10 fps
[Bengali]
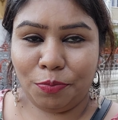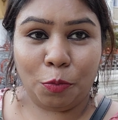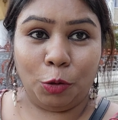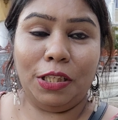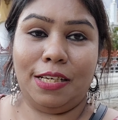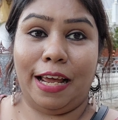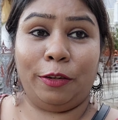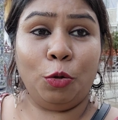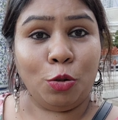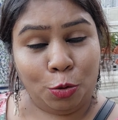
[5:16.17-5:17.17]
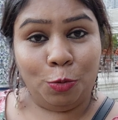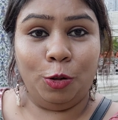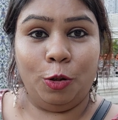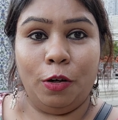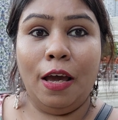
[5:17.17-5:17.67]
মন্দিরটা এত
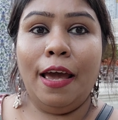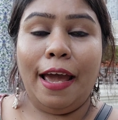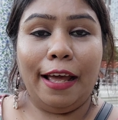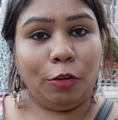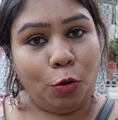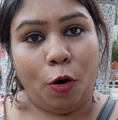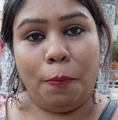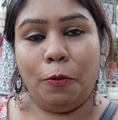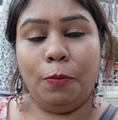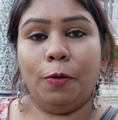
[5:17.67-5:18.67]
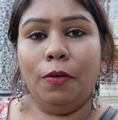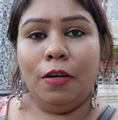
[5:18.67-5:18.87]
সুন্দর এত অপূর্ব